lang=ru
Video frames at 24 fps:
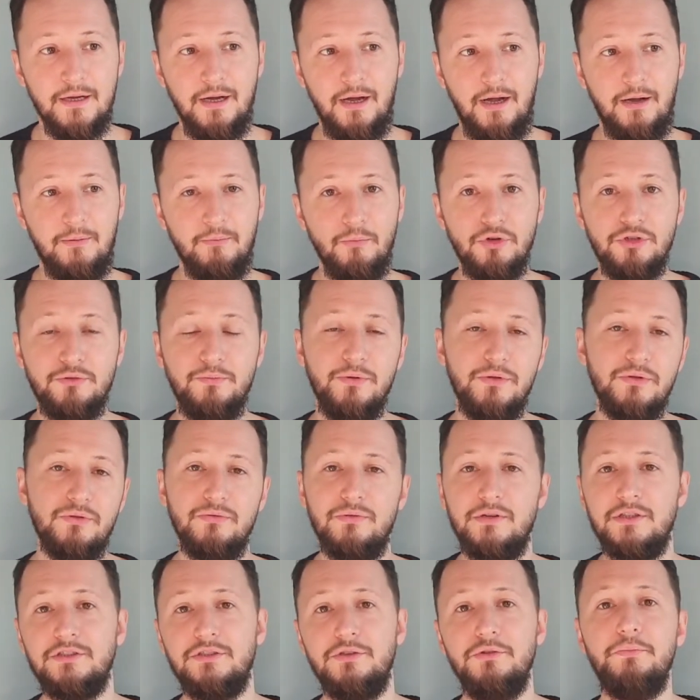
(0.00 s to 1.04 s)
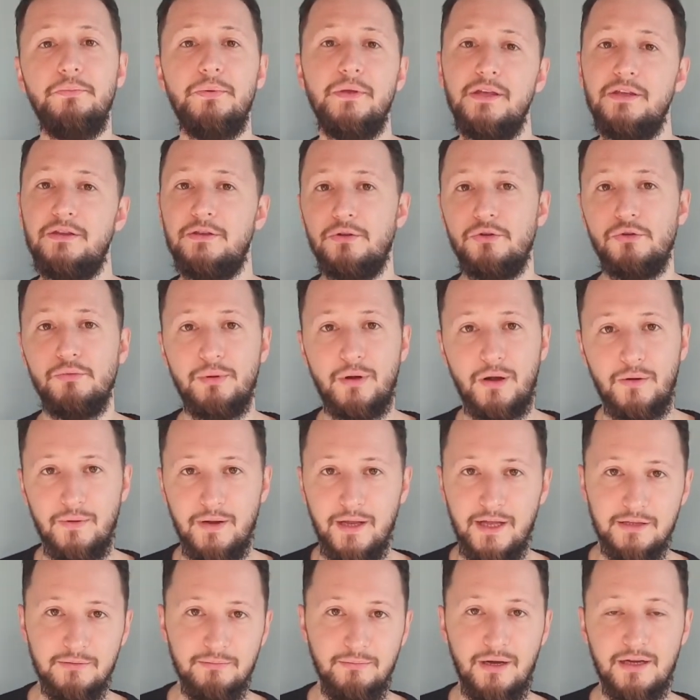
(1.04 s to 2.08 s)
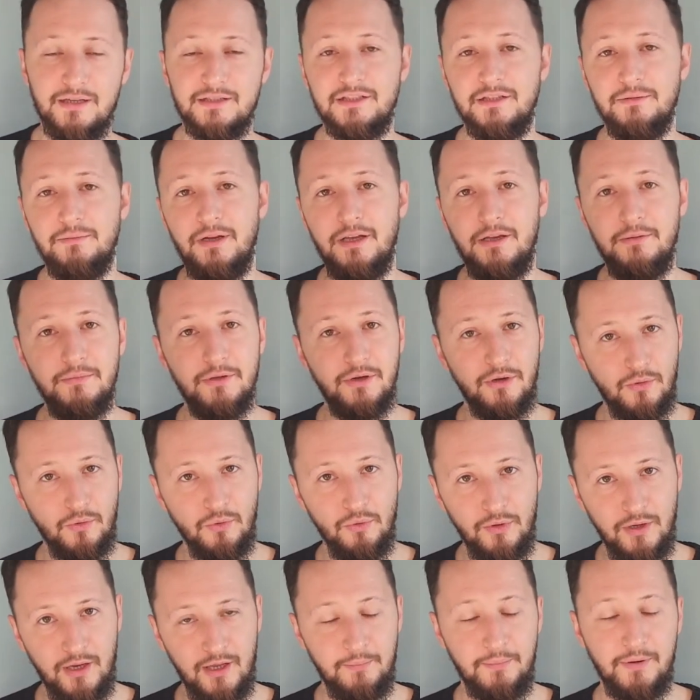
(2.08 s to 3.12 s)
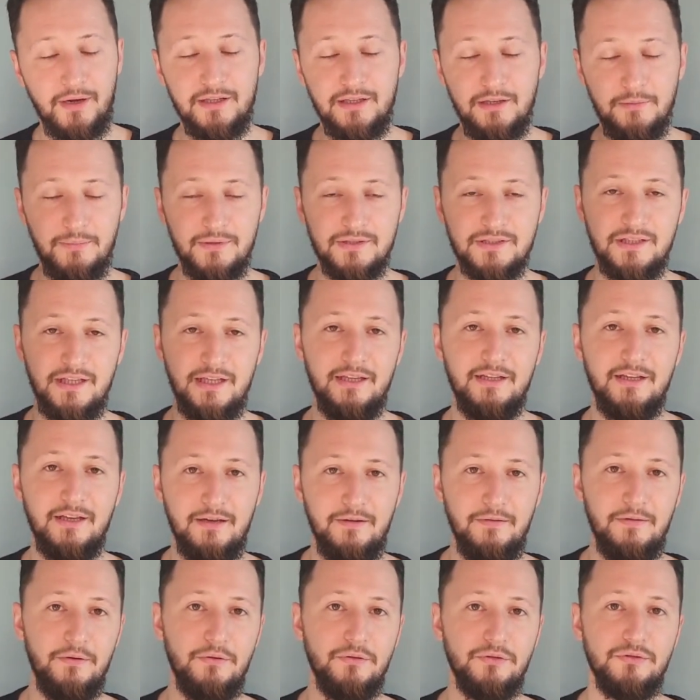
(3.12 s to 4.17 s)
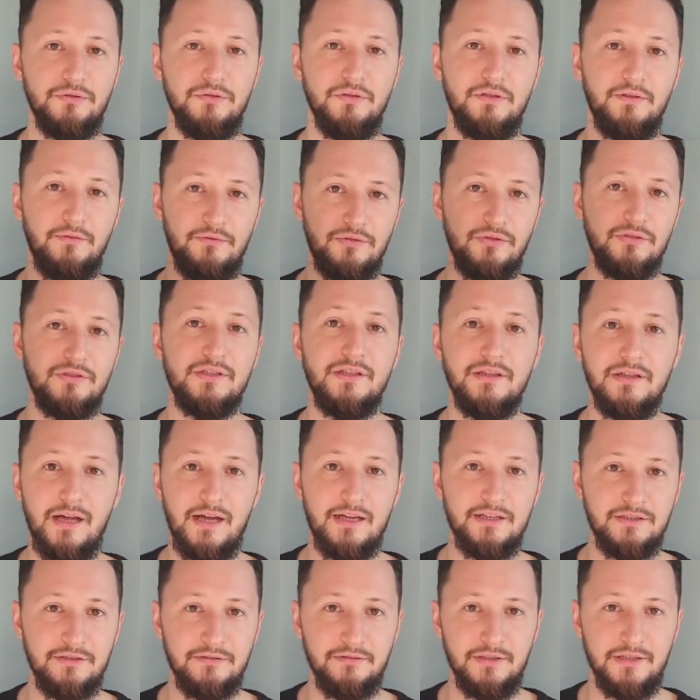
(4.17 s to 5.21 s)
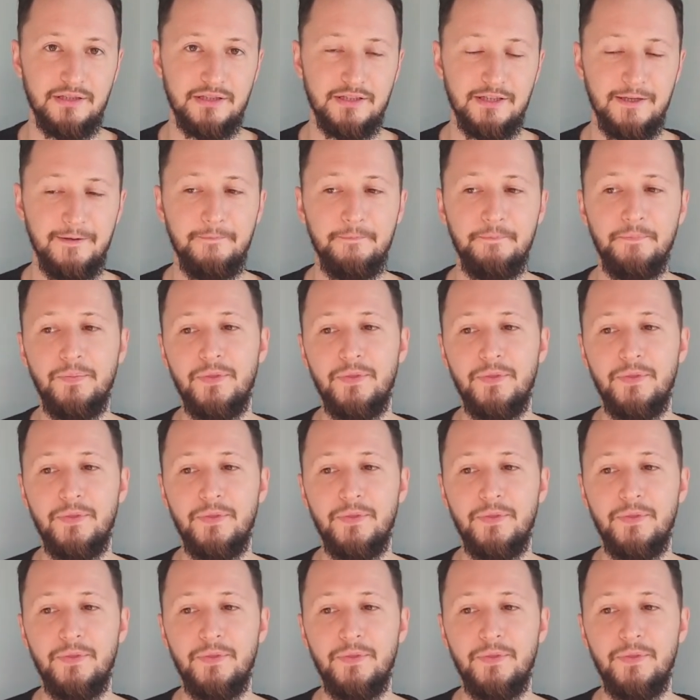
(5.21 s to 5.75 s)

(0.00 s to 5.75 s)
А может быть, у вас Юпитер управляет Марсом или Меркурий, я про это постоянно говорю, что это все сглаживается.